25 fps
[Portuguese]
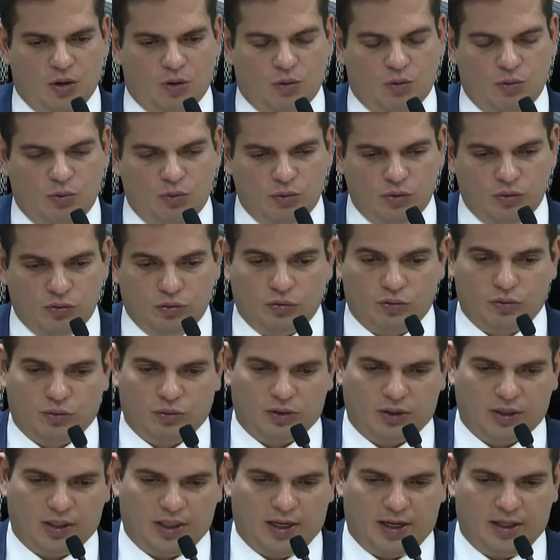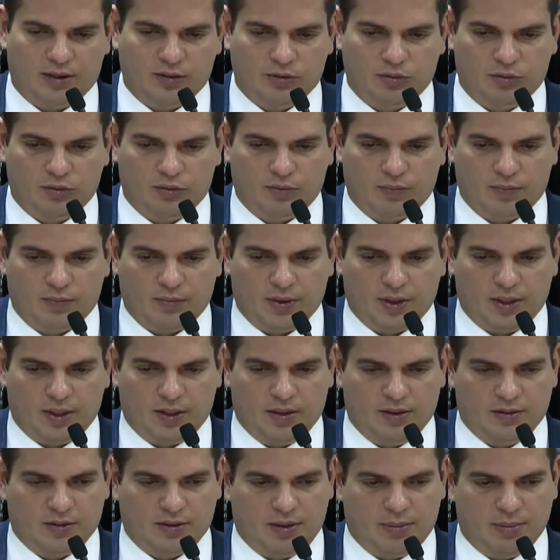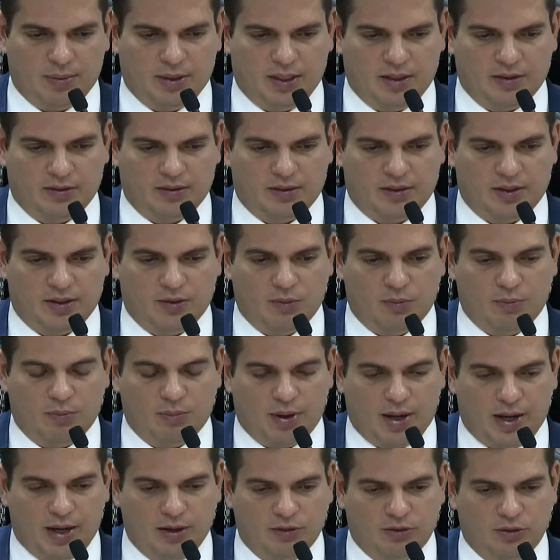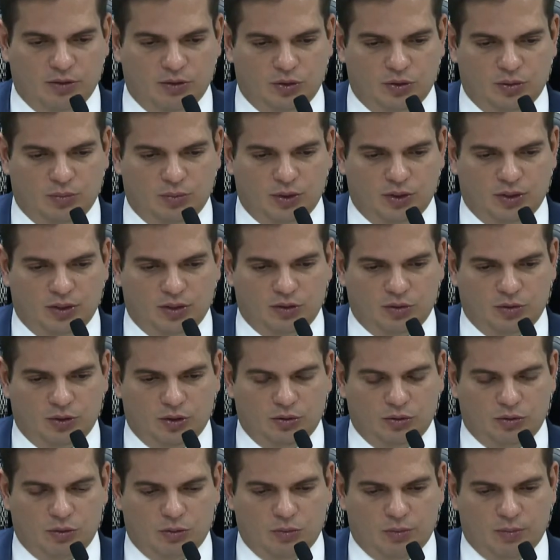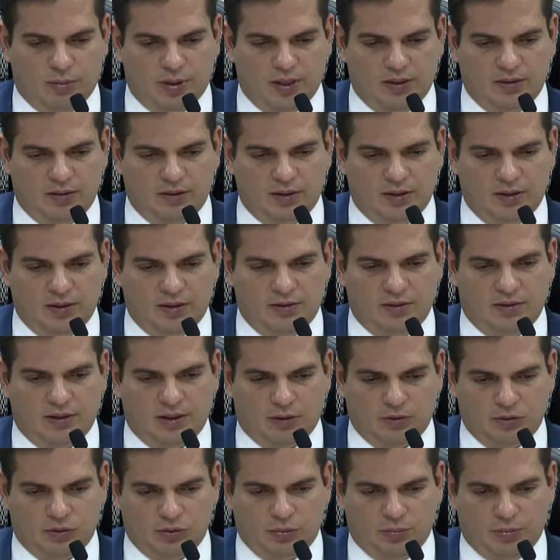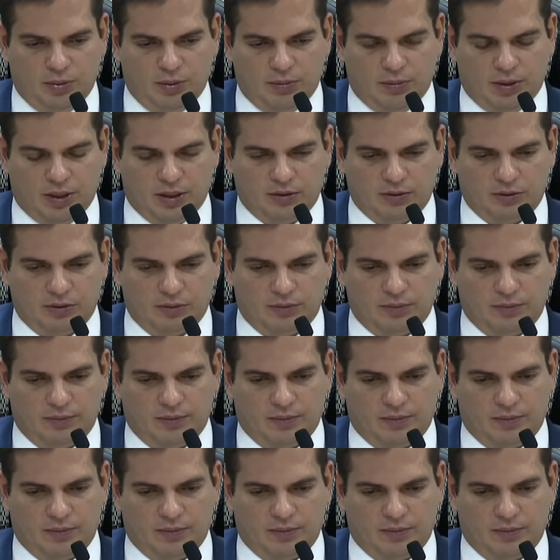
cujos contratos estabeleceram maio de 2018 como mês inicial de suprimento,